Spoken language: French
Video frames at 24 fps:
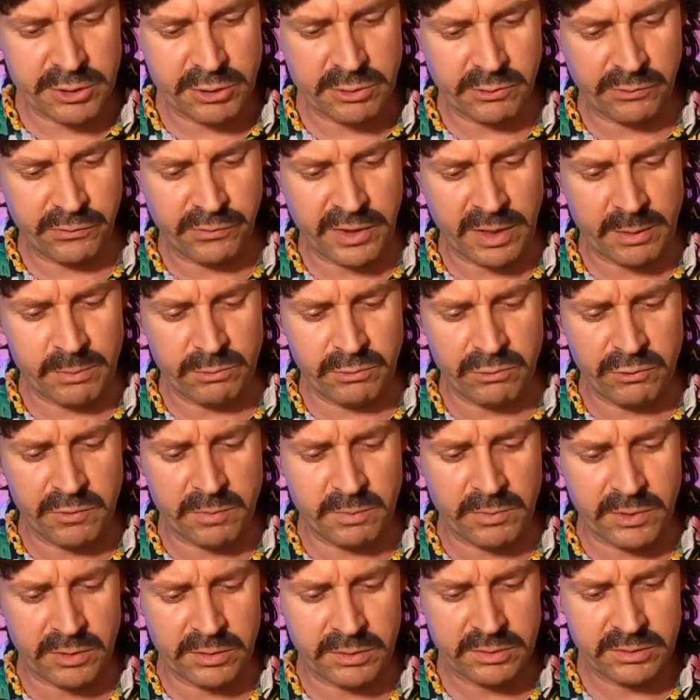je fais un
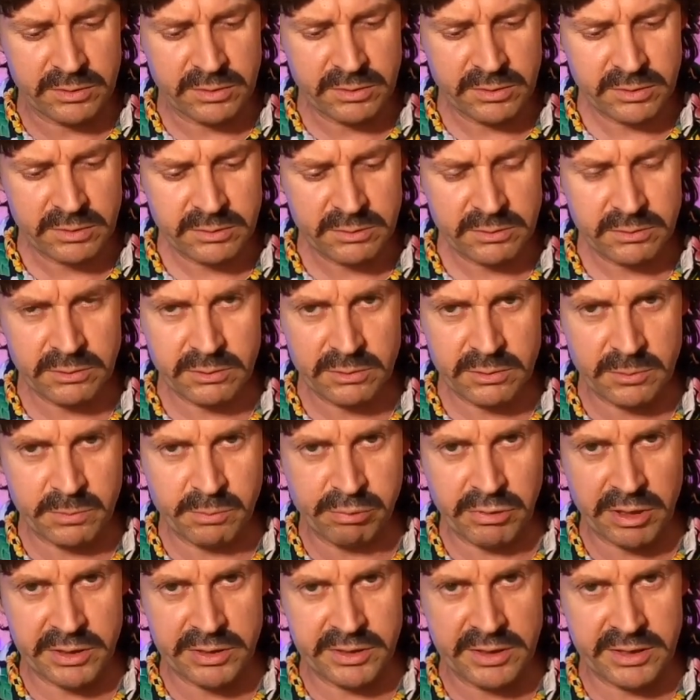mouvement de
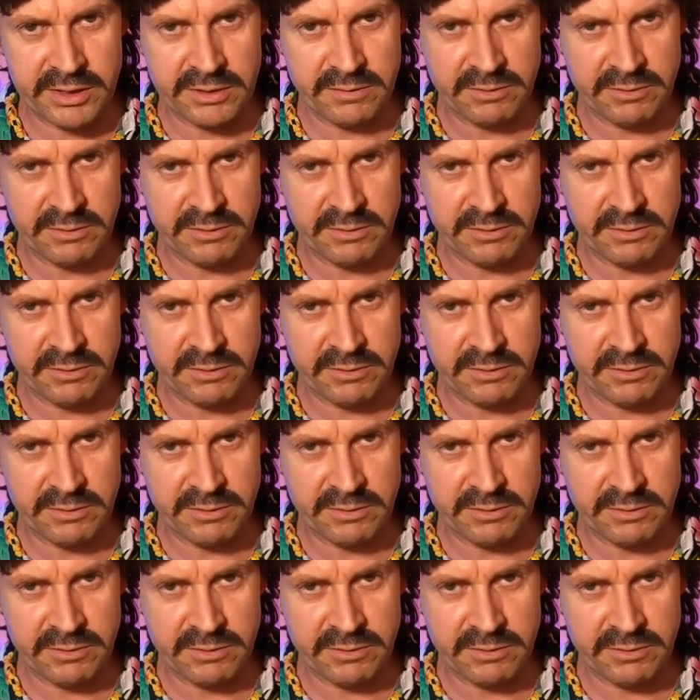poignée.